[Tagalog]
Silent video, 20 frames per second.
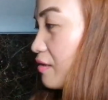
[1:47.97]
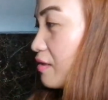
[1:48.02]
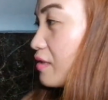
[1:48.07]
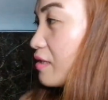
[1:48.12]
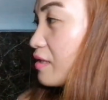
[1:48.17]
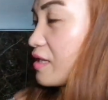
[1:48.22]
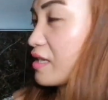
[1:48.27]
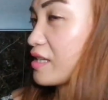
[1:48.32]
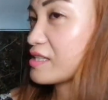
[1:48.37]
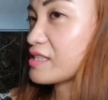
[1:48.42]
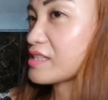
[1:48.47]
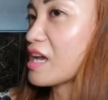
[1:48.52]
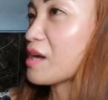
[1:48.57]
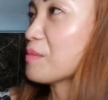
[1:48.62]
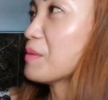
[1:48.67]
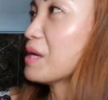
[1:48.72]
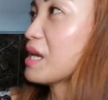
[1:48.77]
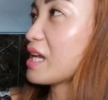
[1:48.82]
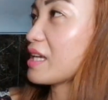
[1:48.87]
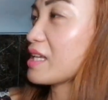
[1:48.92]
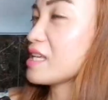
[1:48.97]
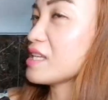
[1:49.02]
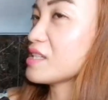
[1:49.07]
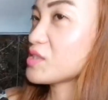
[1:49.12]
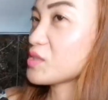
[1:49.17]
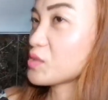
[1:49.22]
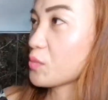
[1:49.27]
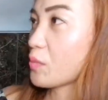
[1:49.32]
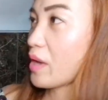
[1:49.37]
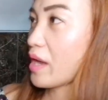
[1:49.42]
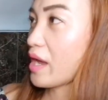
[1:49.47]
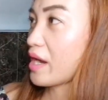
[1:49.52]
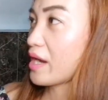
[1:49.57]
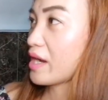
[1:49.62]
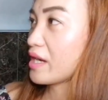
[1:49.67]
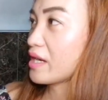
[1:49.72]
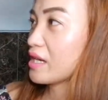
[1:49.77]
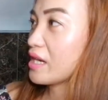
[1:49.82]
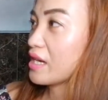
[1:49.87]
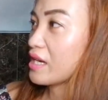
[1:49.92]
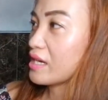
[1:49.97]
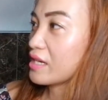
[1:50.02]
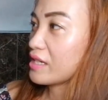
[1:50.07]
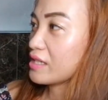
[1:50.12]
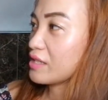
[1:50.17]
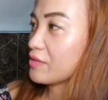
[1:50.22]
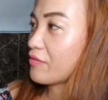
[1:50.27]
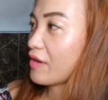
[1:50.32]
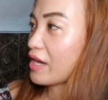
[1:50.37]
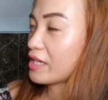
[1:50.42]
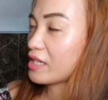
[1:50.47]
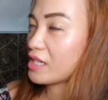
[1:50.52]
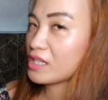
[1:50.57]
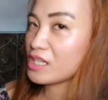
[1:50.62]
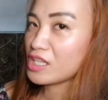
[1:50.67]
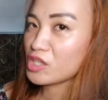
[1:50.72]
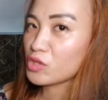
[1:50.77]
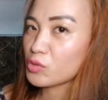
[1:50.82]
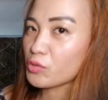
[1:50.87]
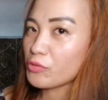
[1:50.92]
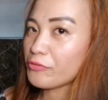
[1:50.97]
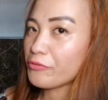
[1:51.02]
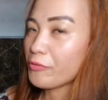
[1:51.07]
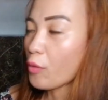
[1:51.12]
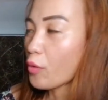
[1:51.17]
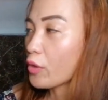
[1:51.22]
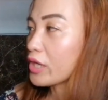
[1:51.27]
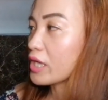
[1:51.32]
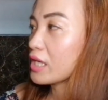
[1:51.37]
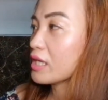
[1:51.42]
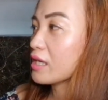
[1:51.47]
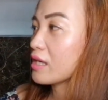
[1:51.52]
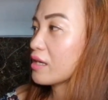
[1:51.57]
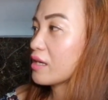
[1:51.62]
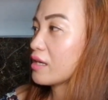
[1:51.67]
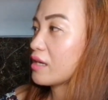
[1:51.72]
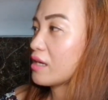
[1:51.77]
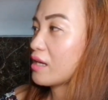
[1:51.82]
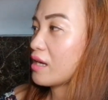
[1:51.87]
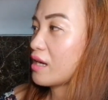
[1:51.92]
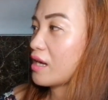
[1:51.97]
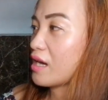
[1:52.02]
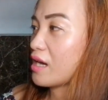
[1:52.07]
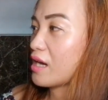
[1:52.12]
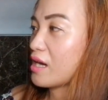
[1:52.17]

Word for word: isang malaking square divided into four um,